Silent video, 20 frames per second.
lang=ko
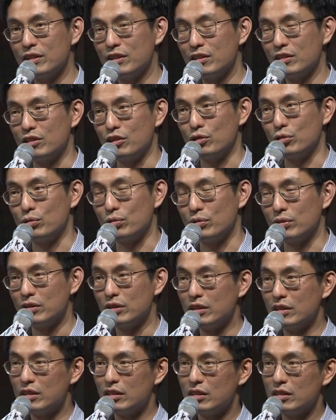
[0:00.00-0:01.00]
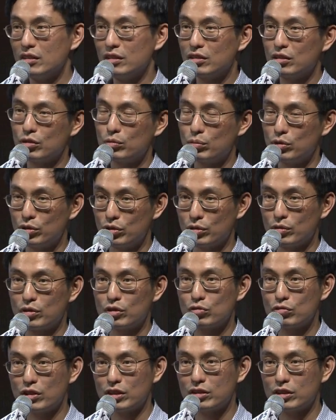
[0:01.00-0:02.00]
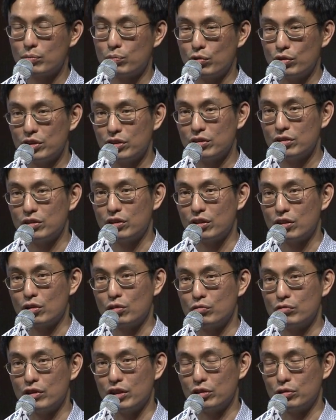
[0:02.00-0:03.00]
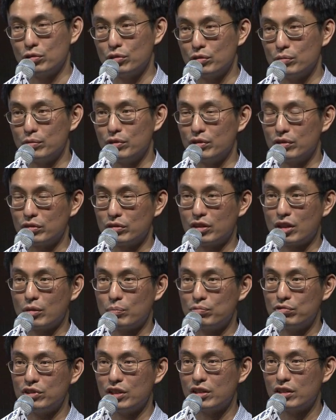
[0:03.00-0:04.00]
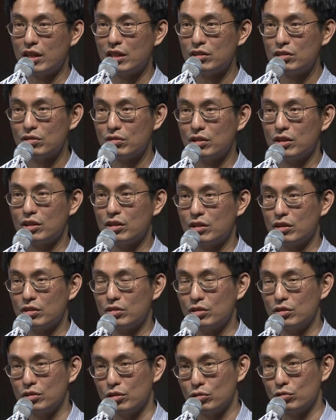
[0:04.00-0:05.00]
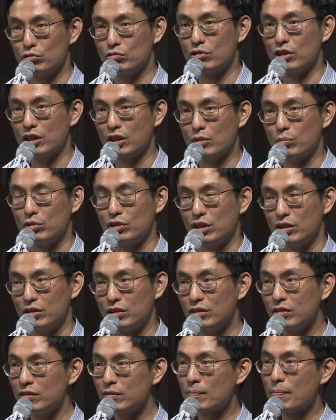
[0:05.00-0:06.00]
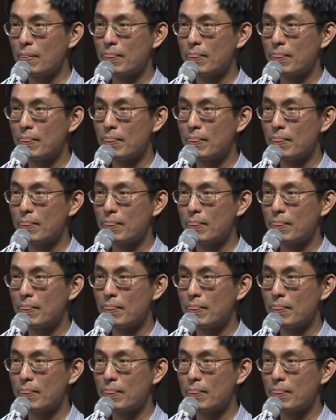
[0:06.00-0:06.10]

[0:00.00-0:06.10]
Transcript: 그리고 뭐 수학자 본인들의 경우에도 뭐 어떻게 분야를 한정해서 연구를 하기보다는